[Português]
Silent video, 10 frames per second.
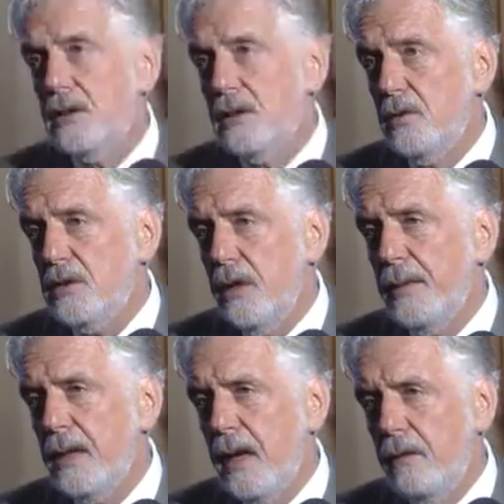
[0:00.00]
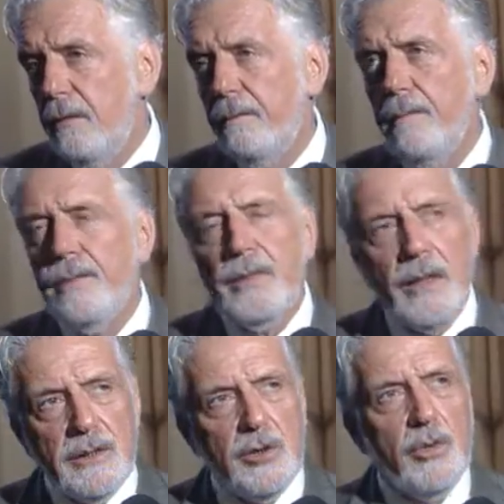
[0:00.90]
E o seminário,
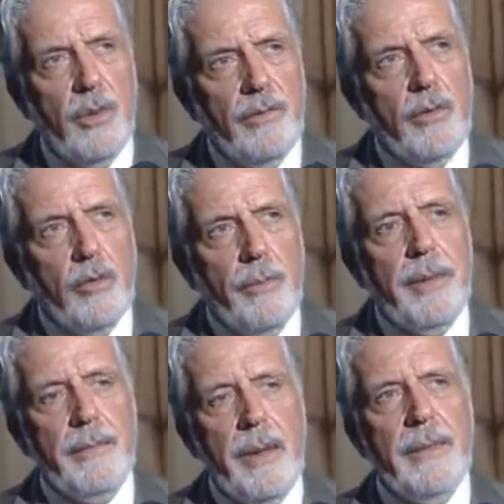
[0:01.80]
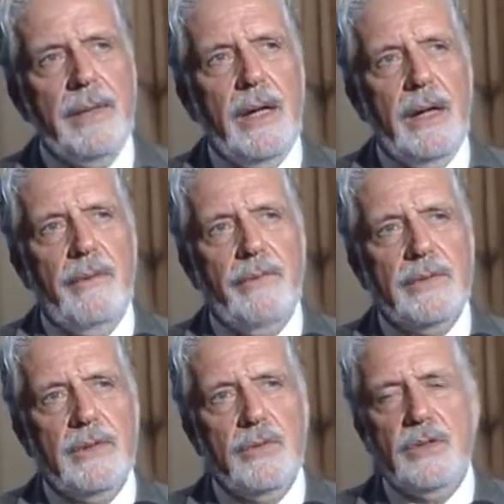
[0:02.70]
de novo, cumpre a mesma tarefa.
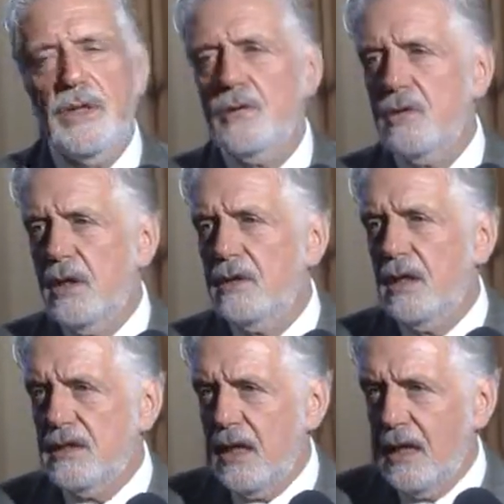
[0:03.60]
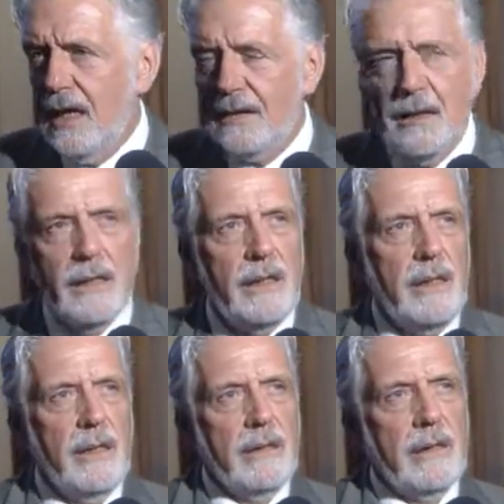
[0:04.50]
São 200 anos da chegada
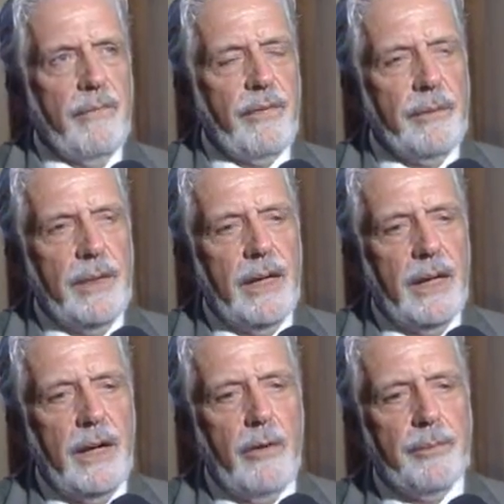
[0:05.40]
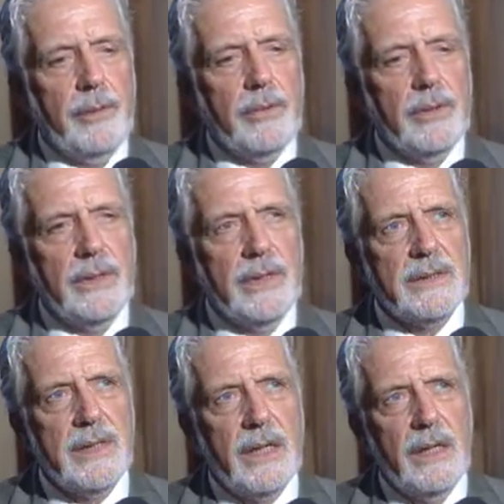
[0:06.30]
da família real
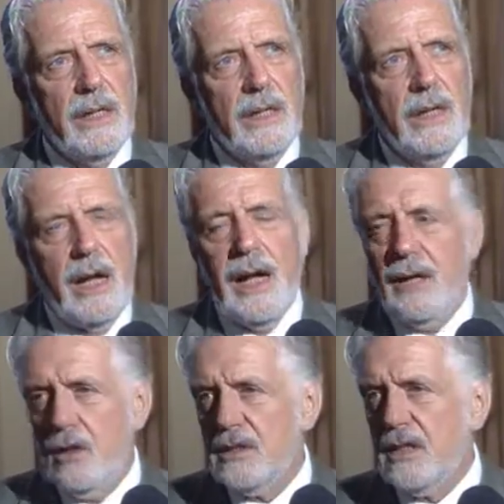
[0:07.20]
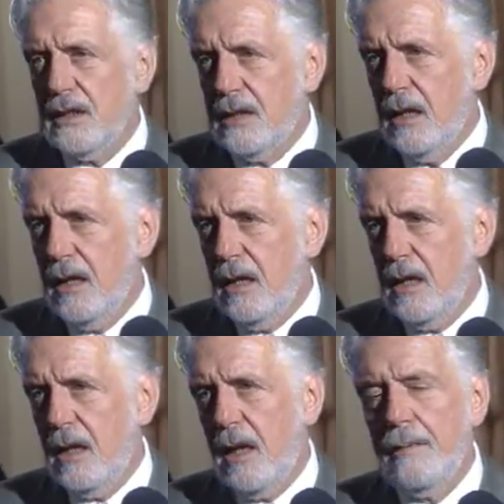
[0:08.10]
portuguesa à nossa
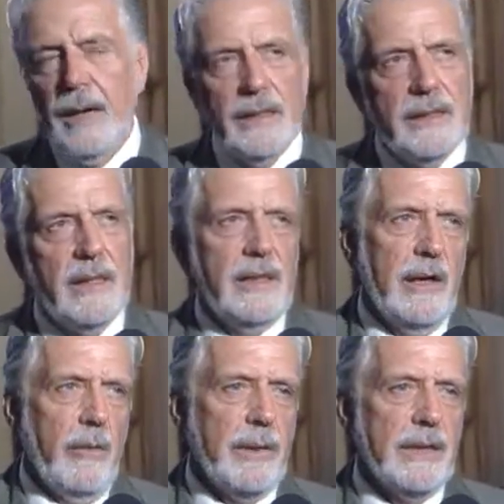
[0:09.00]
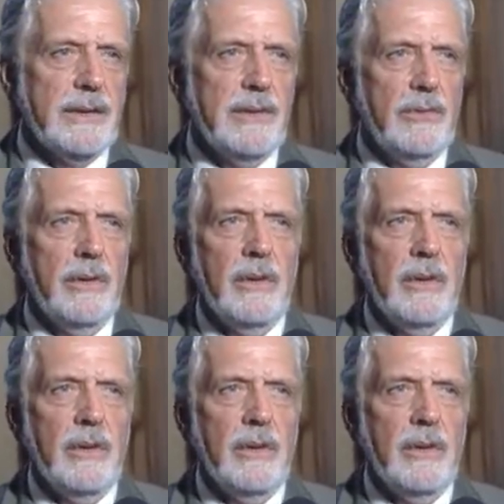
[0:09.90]
terra, à Bahia e ao Brasil